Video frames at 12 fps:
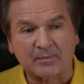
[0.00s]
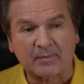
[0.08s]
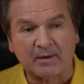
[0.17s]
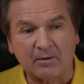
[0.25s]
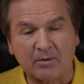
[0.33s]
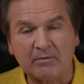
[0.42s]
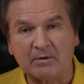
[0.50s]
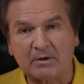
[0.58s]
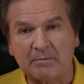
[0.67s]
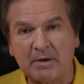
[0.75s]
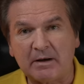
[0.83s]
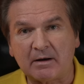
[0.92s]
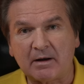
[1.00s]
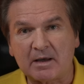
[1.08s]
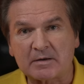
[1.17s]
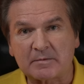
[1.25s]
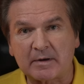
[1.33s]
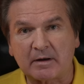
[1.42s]
Ну и вот
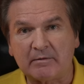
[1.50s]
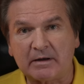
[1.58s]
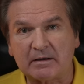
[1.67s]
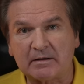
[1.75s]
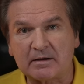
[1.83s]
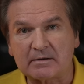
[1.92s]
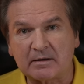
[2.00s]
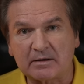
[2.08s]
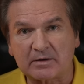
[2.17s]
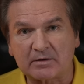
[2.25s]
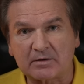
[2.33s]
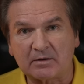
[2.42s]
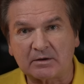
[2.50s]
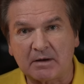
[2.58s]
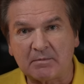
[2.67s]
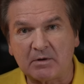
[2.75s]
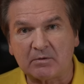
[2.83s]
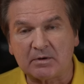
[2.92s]
американец мне говорит, я слышал, что
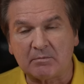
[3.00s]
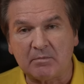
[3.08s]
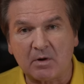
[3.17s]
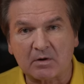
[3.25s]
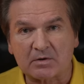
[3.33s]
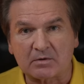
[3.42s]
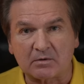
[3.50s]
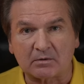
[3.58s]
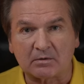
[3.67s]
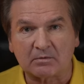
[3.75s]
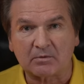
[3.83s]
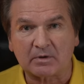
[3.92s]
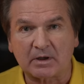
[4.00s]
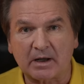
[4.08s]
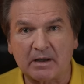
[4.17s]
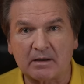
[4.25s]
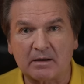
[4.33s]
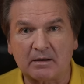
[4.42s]
там люди мерзнут в
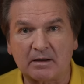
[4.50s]
Украине